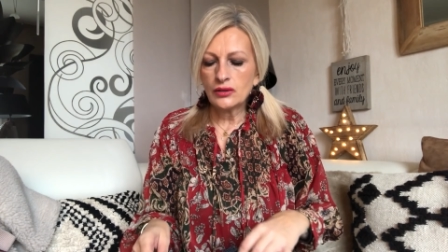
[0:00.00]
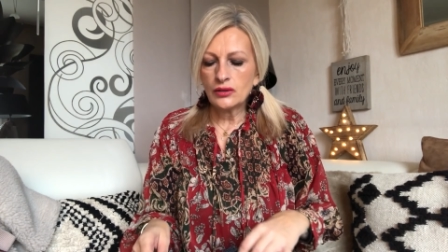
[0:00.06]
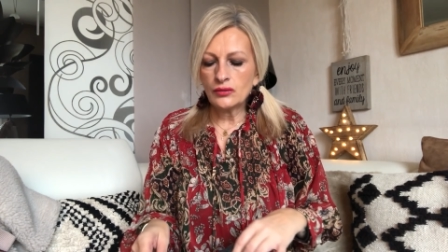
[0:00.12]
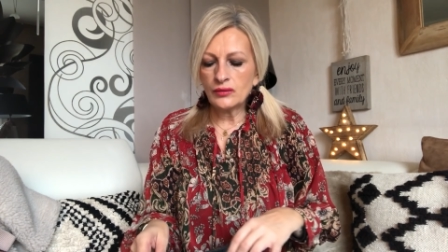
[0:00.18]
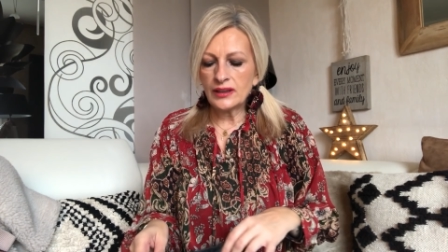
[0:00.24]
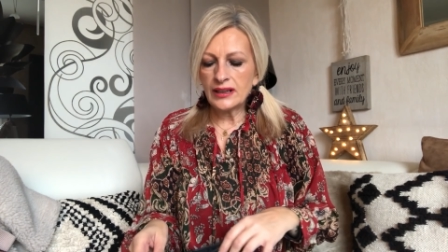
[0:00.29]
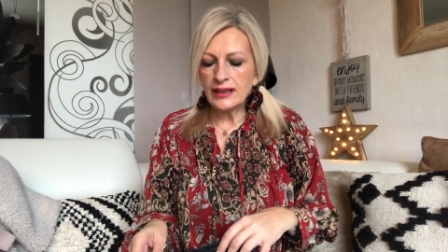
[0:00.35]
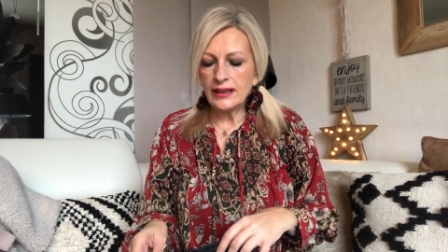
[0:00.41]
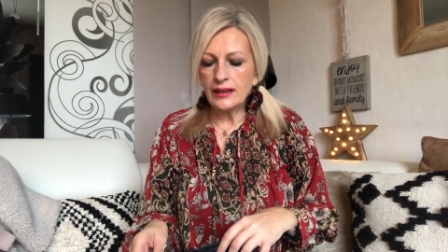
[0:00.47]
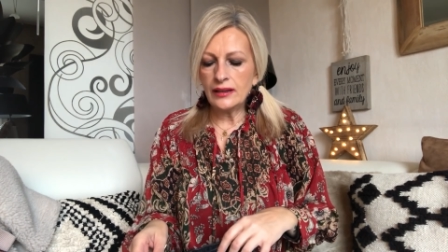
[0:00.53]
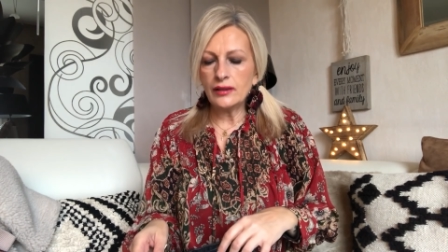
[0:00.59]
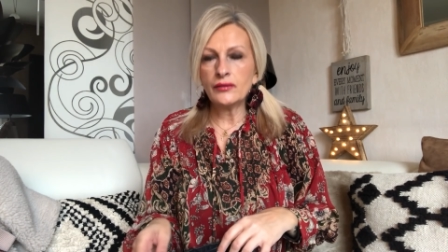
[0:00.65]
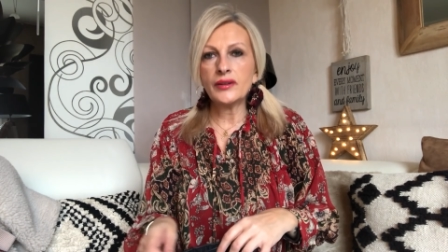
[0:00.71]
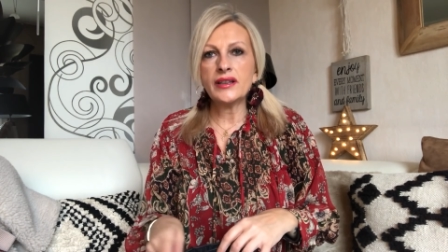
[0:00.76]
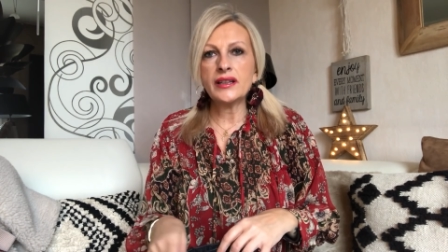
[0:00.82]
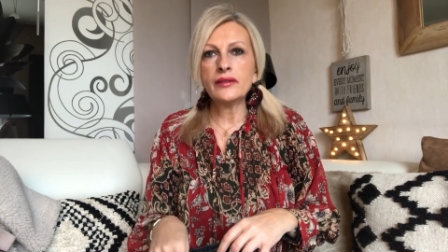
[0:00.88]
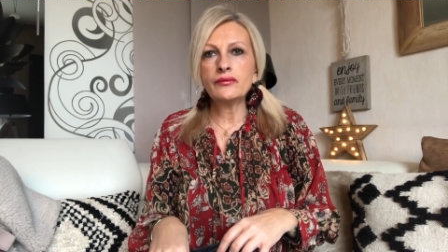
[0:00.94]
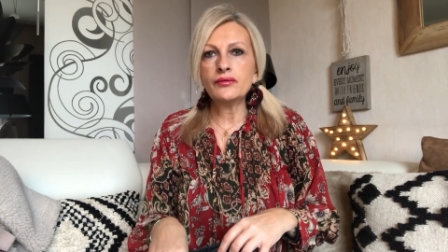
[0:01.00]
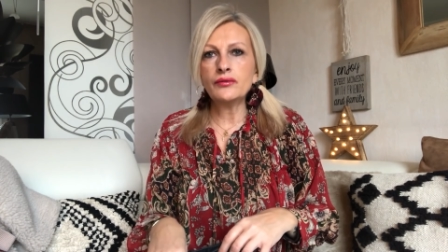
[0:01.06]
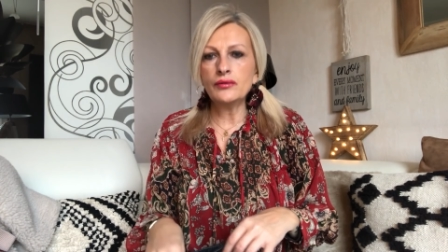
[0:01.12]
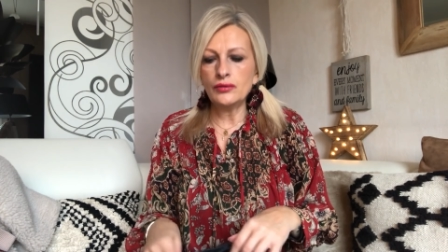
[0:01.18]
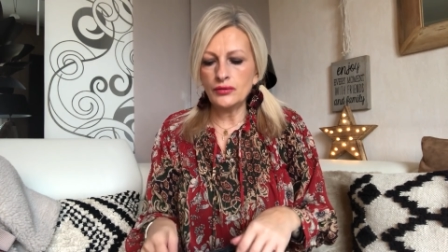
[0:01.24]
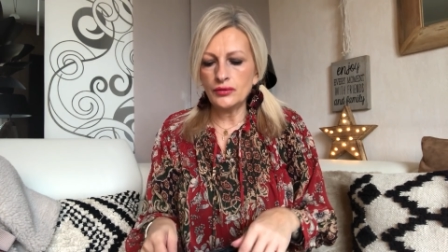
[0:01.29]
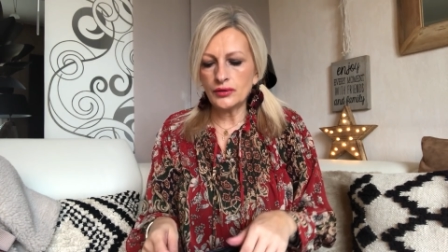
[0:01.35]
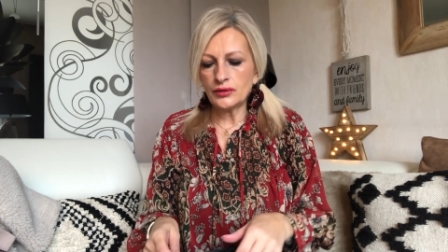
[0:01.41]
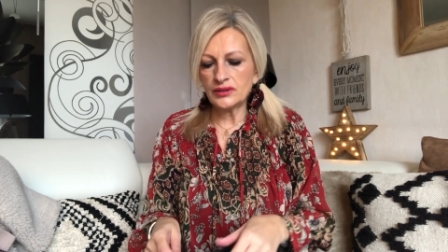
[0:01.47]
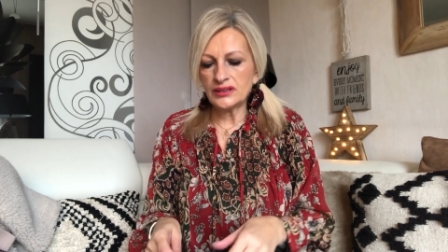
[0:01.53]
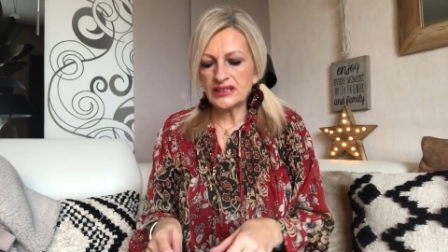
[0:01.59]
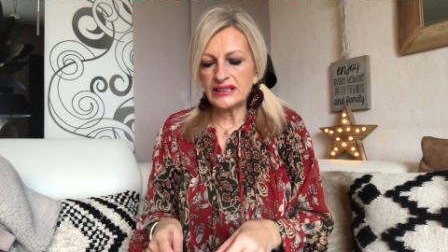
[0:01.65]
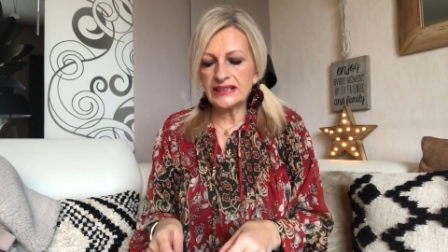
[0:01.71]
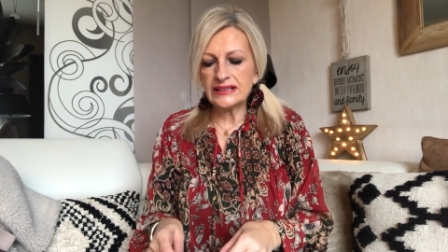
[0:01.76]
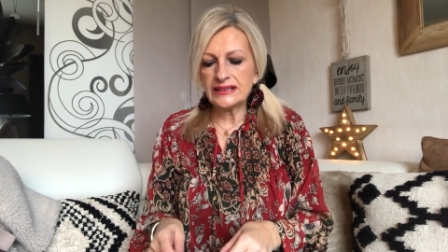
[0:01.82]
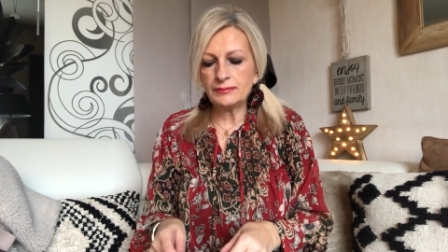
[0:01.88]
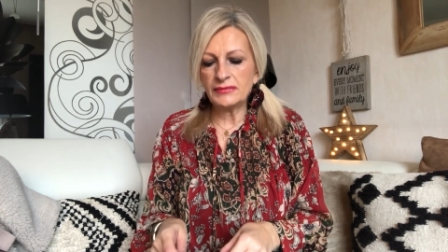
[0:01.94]
Donc là, voyez-vous, le
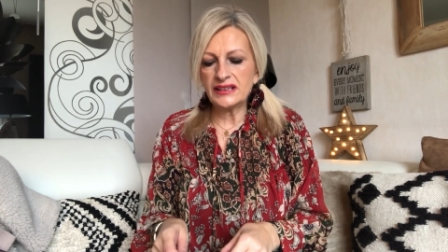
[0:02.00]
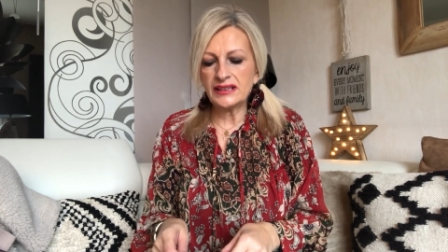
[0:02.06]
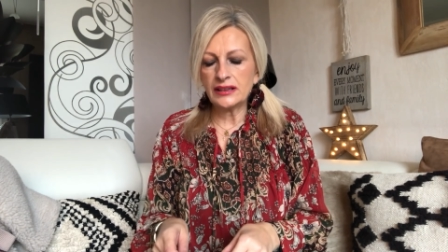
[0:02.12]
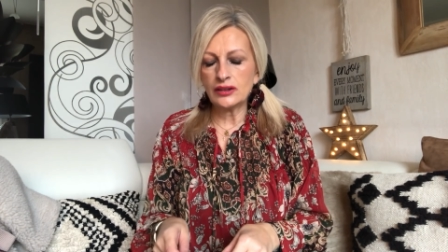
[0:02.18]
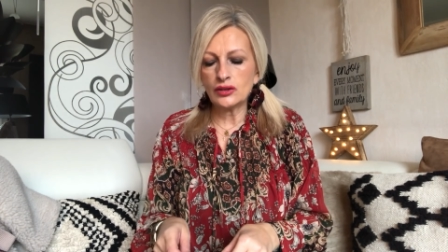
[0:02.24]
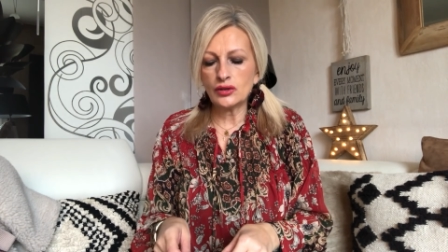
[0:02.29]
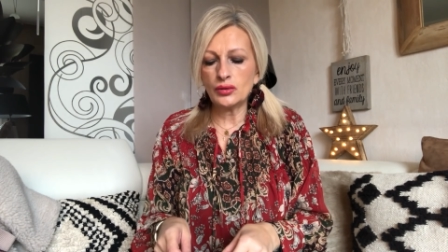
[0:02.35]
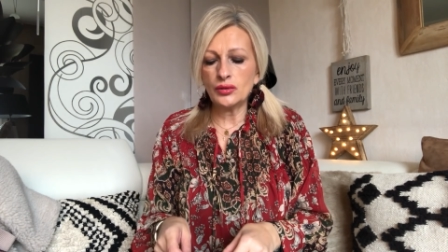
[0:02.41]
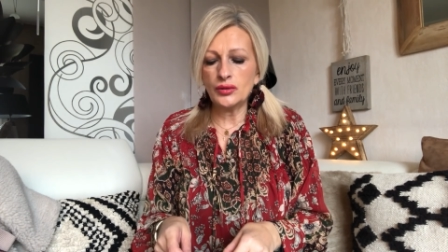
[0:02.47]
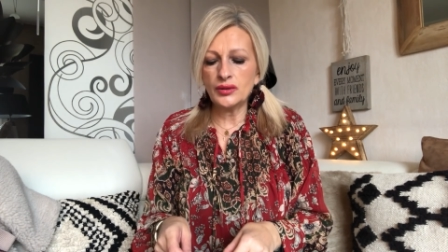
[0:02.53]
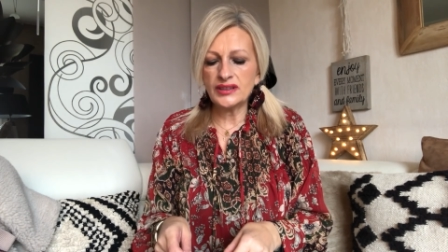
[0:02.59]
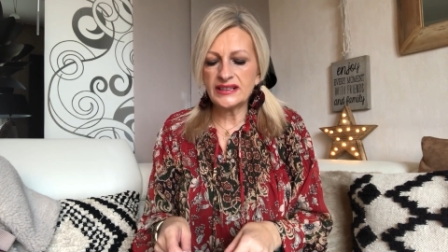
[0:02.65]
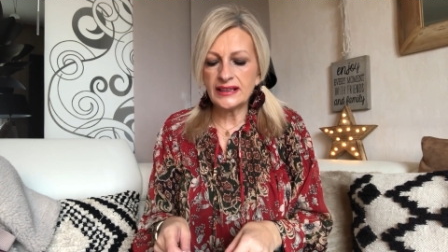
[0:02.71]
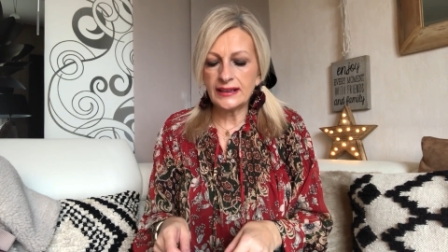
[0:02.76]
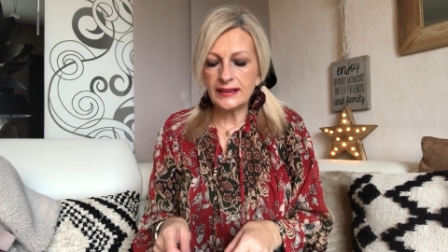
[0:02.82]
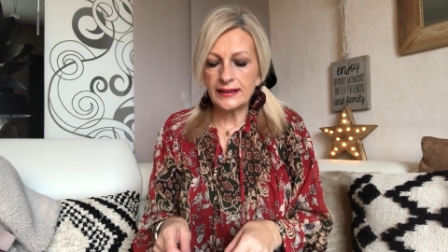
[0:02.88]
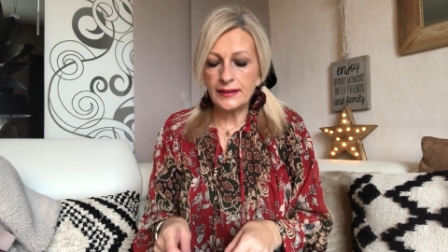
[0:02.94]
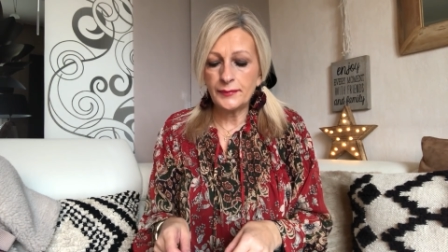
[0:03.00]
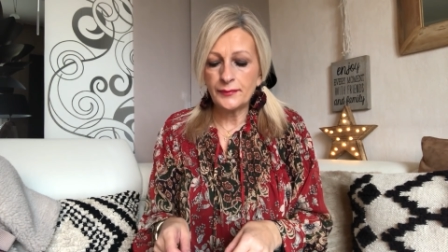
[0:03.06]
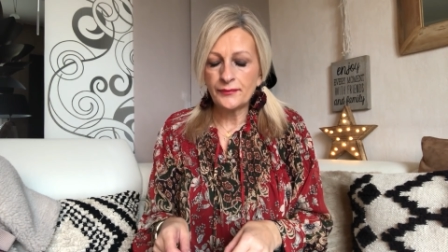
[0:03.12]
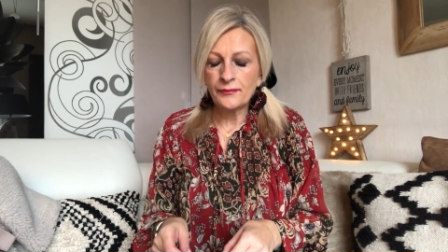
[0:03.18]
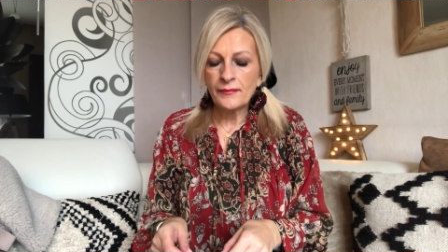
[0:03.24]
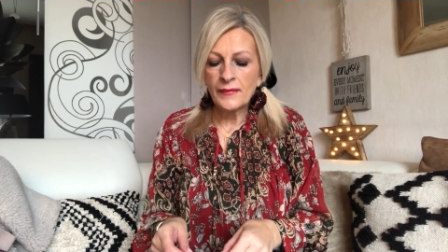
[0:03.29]
36 m'était trop serré.